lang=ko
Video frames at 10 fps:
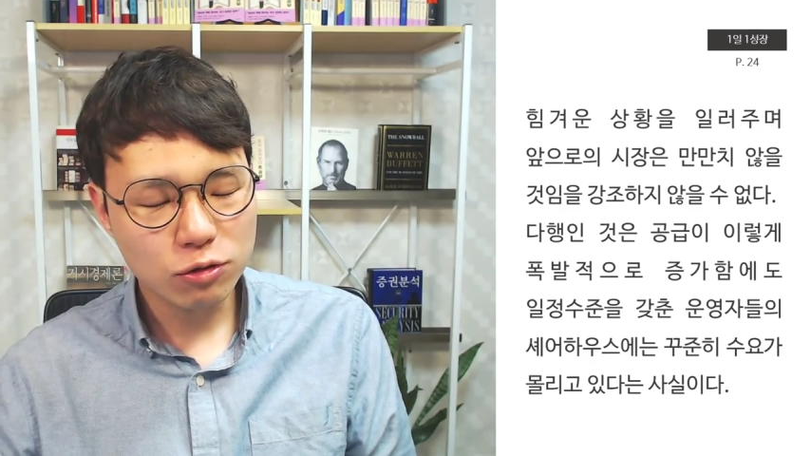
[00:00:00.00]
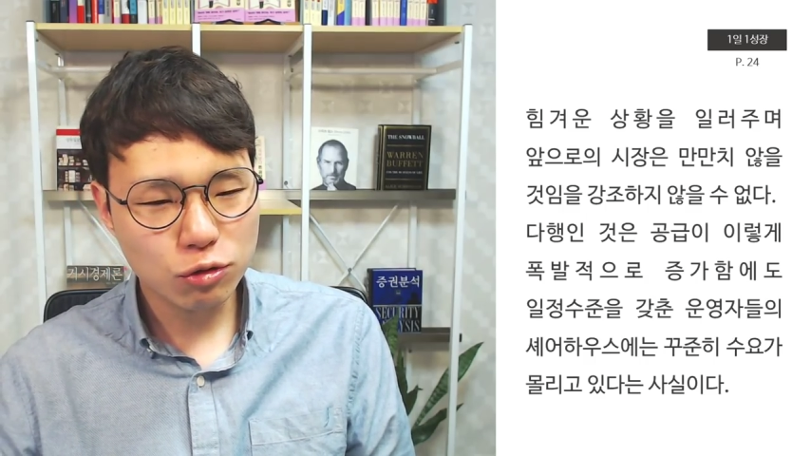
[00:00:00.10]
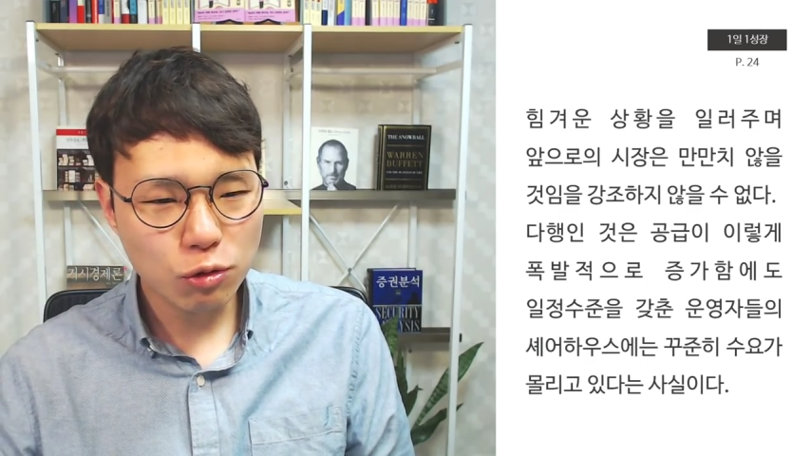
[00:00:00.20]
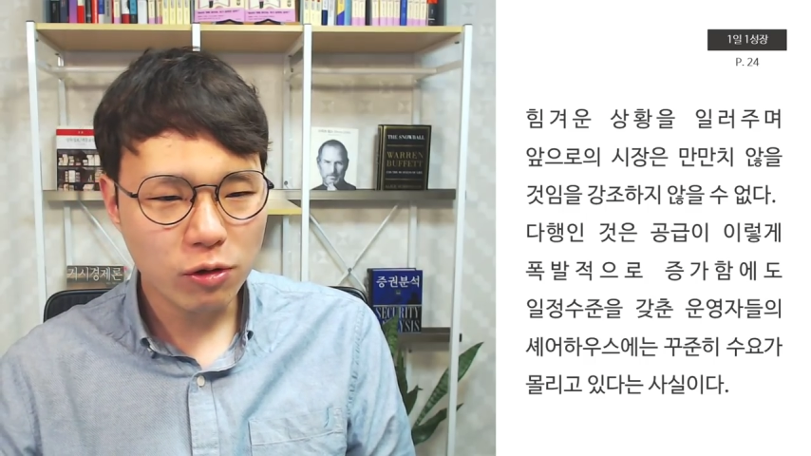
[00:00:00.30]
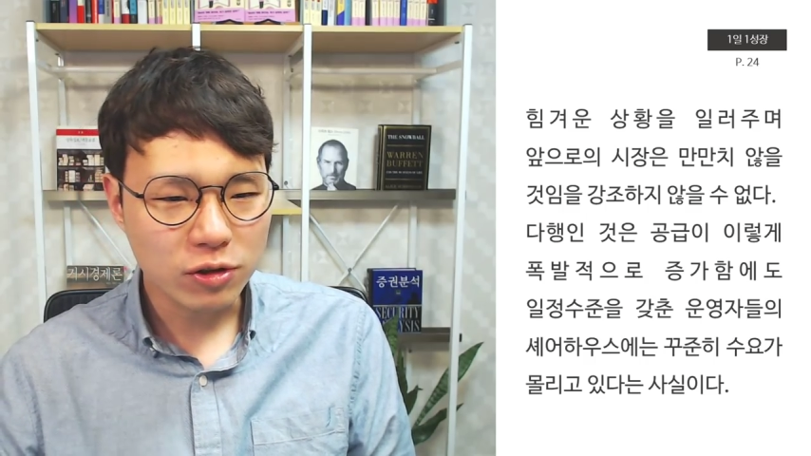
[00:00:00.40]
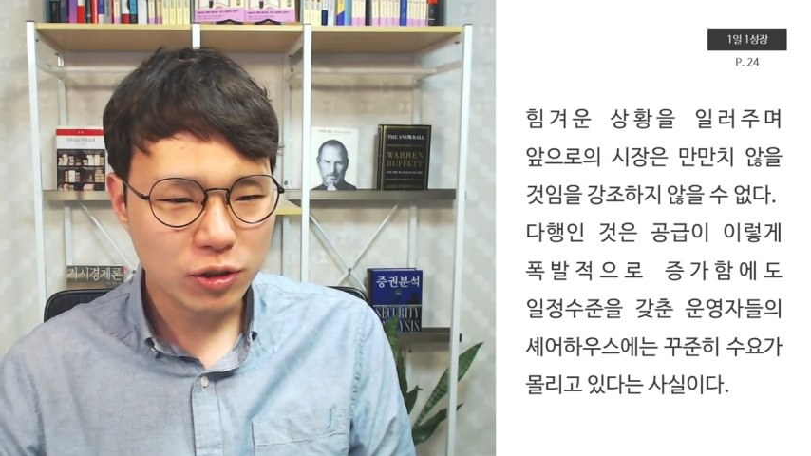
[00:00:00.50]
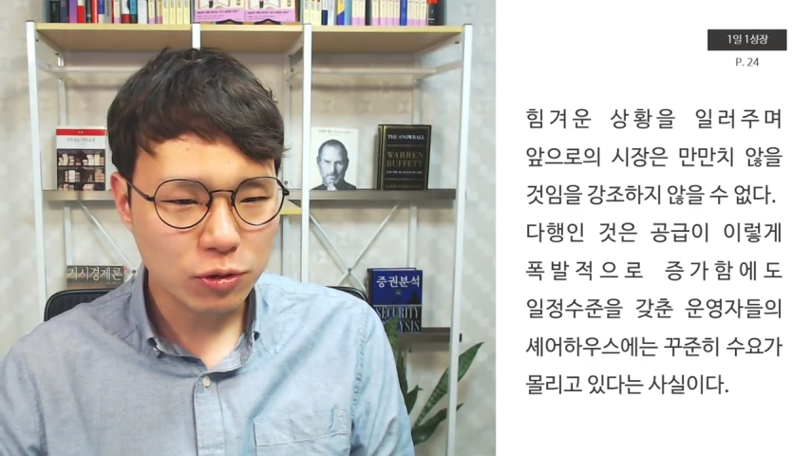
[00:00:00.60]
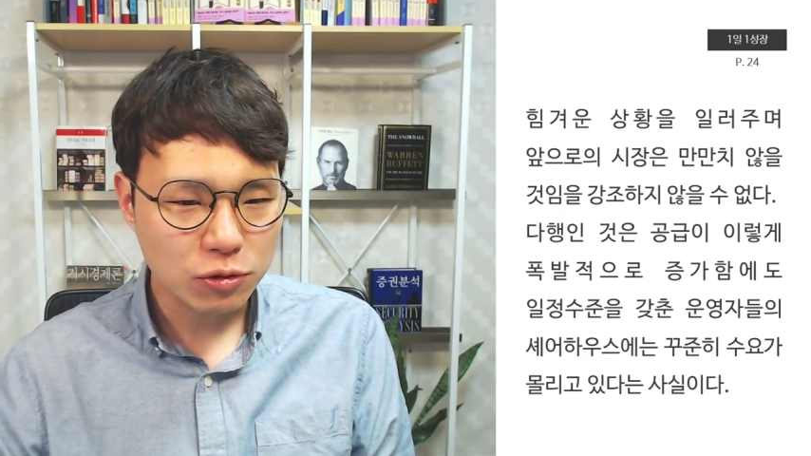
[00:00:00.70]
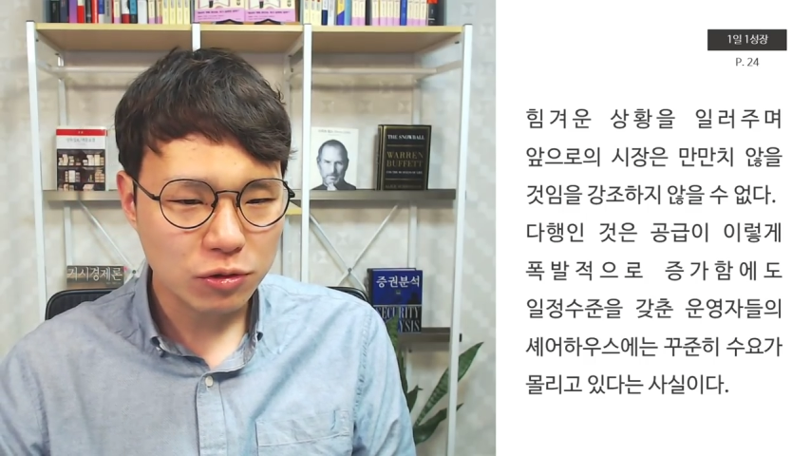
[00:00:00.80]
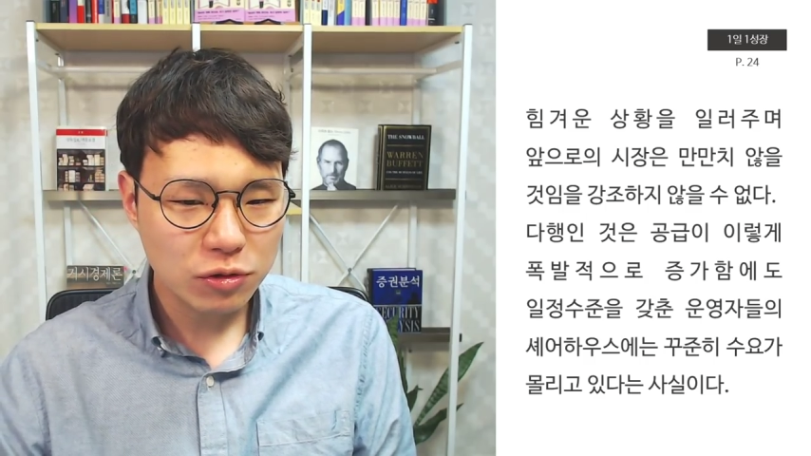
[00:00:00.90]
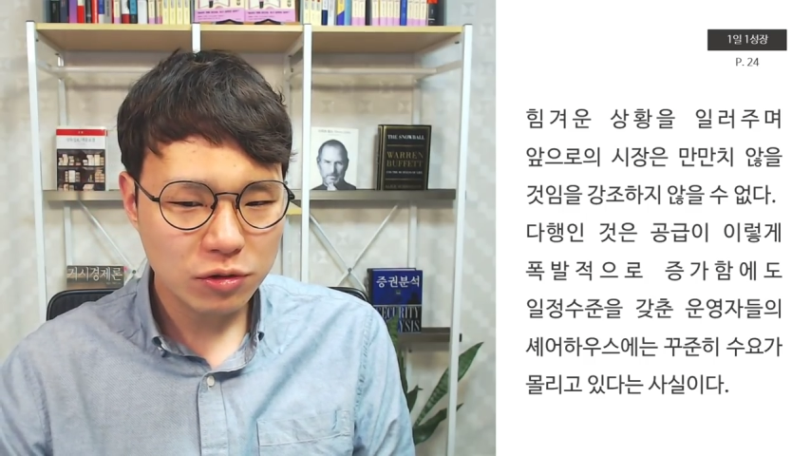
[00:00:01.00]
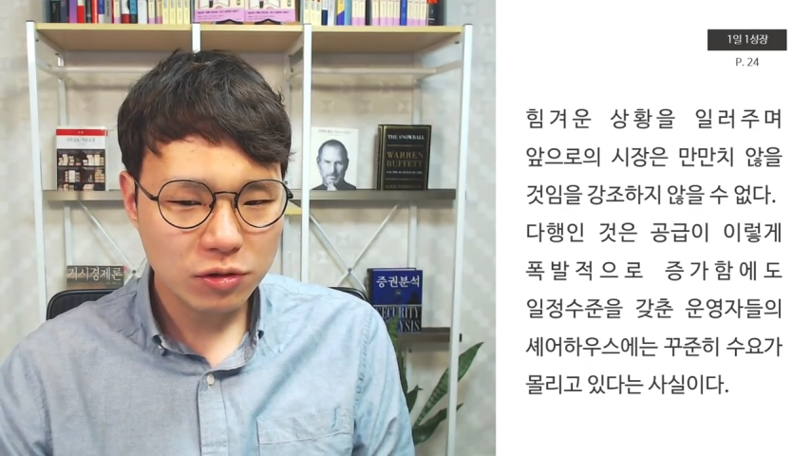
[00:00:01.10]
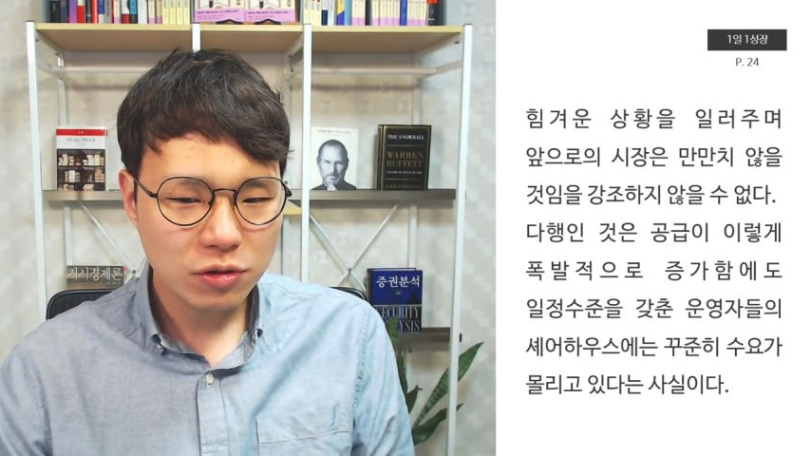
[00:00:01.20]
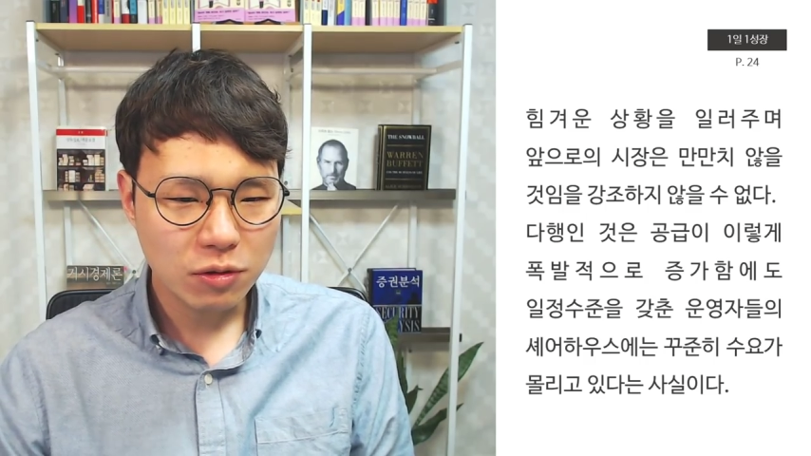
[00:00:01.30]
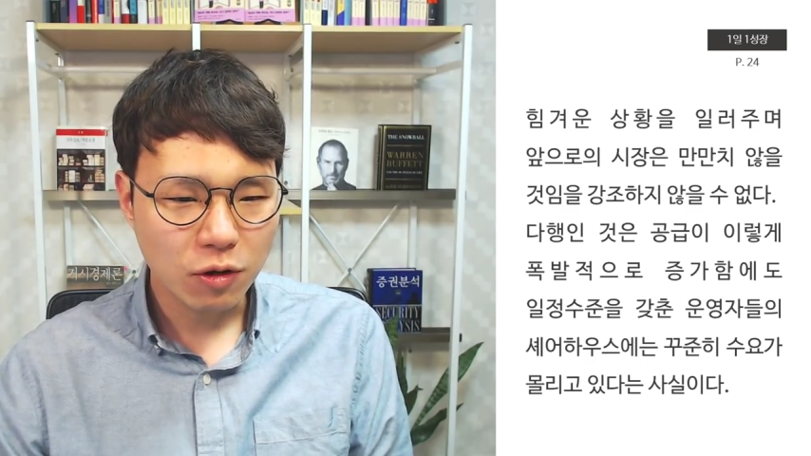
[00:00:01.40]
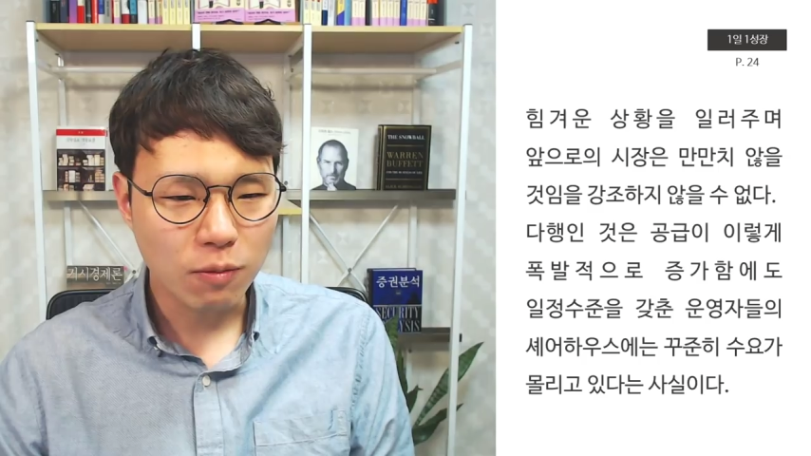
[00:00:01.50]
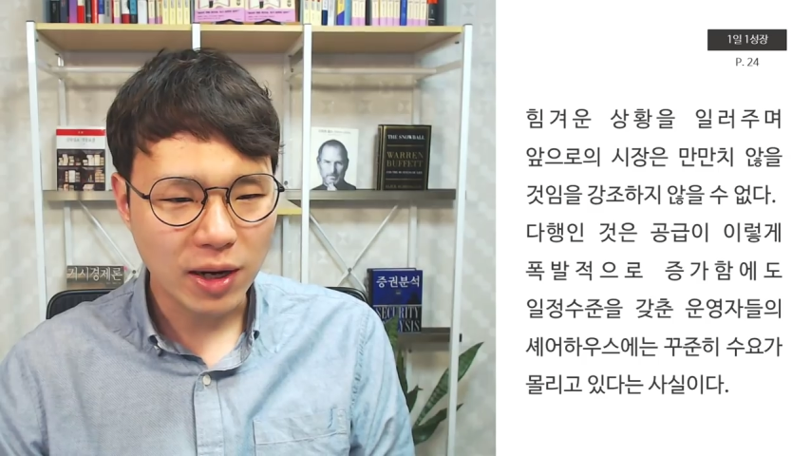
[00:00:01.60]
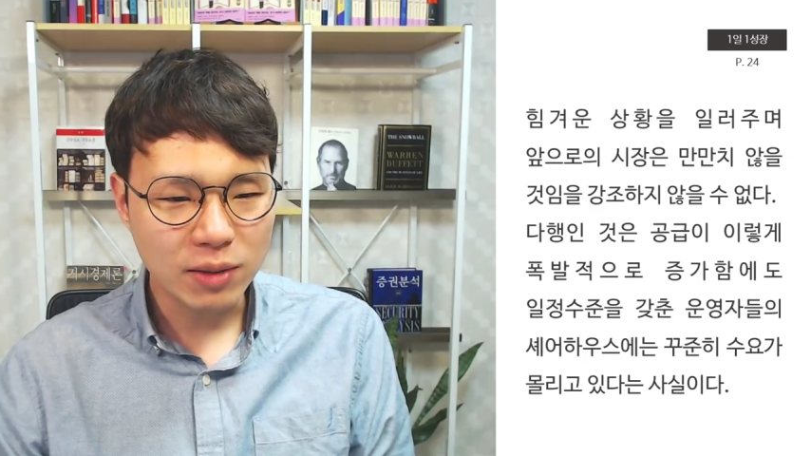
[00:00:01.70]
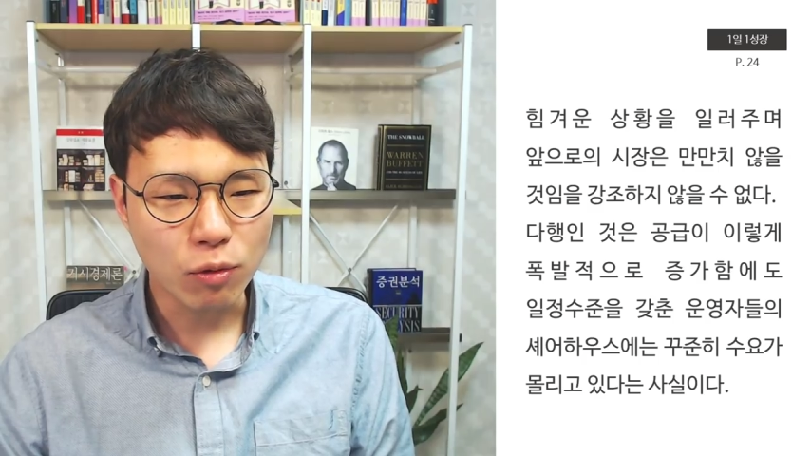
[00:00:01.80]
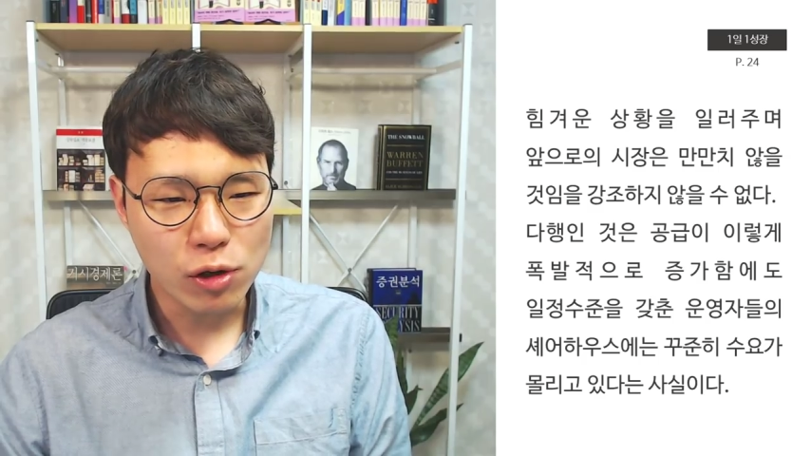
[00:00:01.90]
수요 역시도 어,
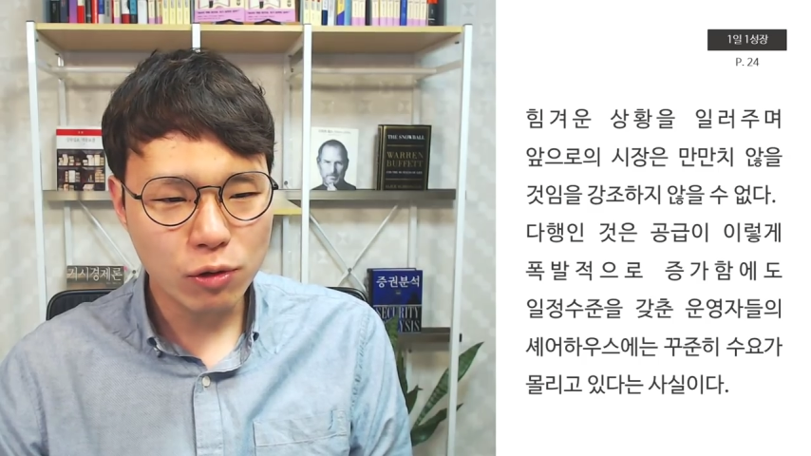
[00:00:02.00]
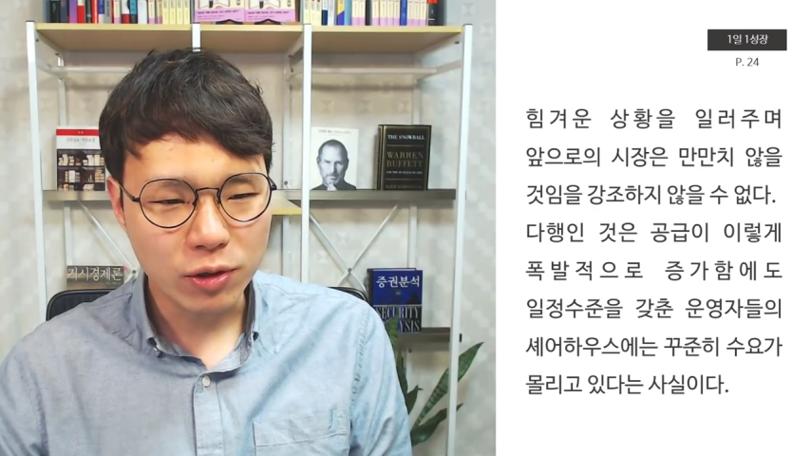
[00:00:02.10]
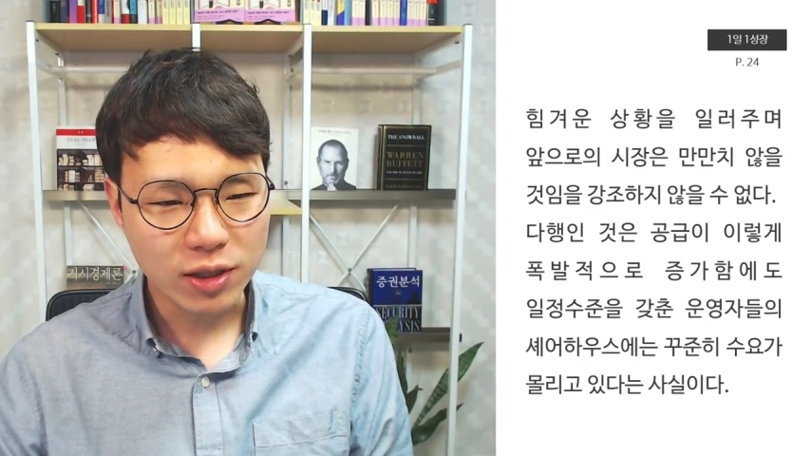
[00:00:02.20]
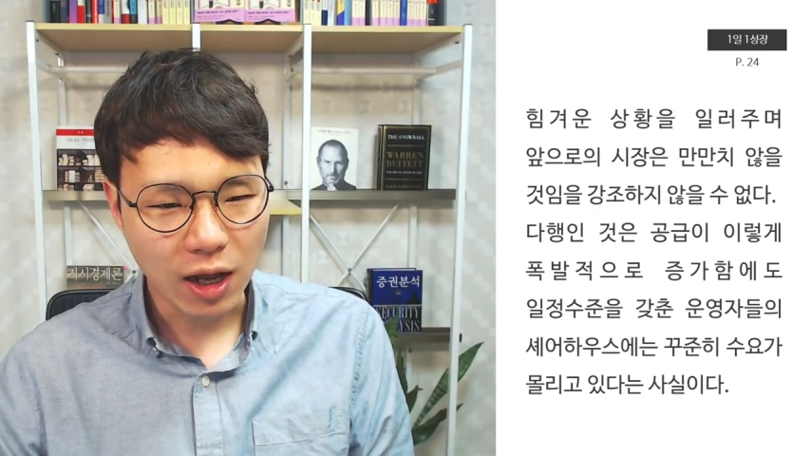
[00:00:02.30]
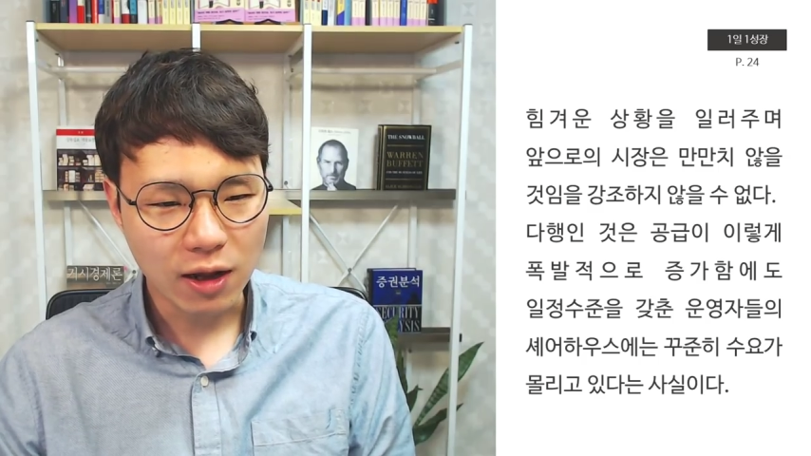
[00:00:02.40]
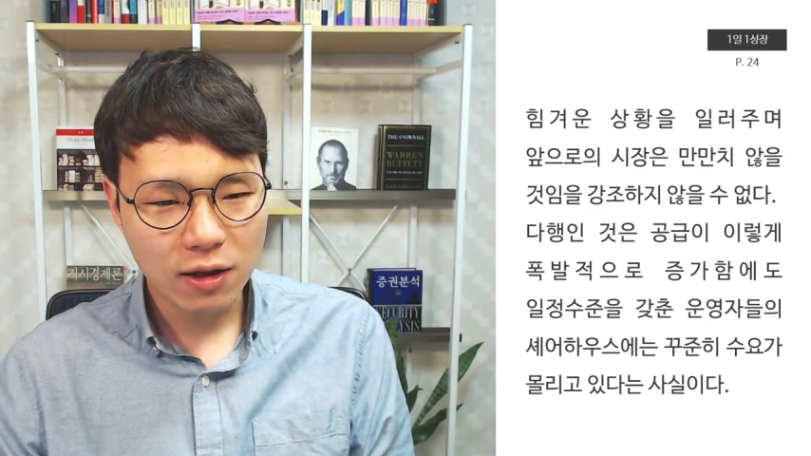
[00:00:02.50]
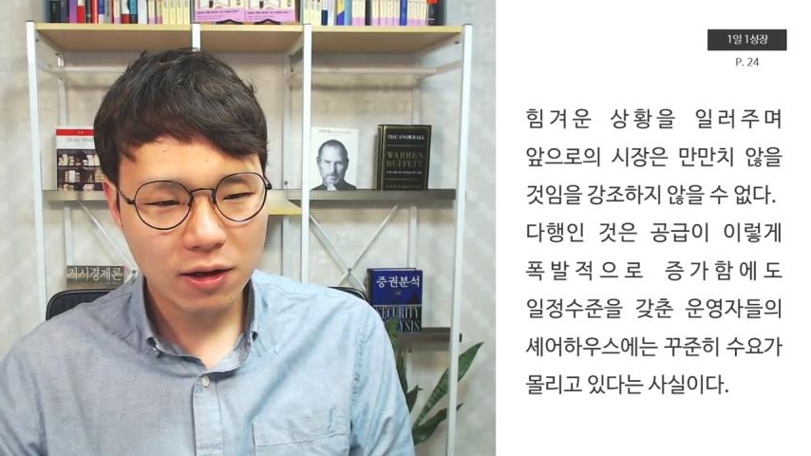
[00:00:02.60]
많이 몰리고 있다.